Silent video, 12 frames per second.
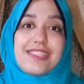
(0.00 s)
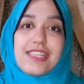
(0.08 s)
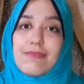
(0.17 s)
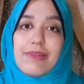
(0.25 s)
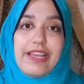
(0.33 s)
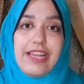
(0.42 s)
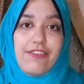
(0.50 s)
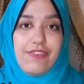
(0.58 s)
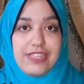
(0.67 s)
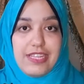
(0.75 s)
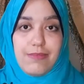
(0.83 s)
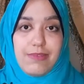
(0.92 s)
سبب
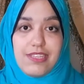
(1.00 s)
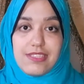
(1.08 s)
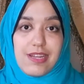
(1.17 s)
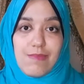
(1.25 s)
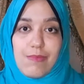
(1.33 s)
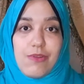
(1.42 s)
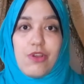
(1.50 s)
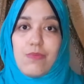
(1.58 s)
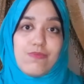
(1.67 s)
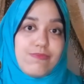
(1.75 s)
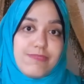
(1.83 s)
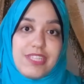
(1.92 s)
الخلافات اللي بيحصل ما
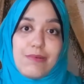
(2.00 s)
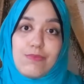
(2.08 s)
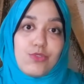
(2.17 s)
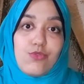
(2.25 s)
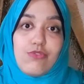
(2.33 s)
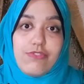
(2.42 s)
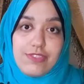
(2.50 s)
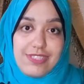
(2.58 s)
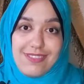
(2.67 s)
بينهم سبب سوء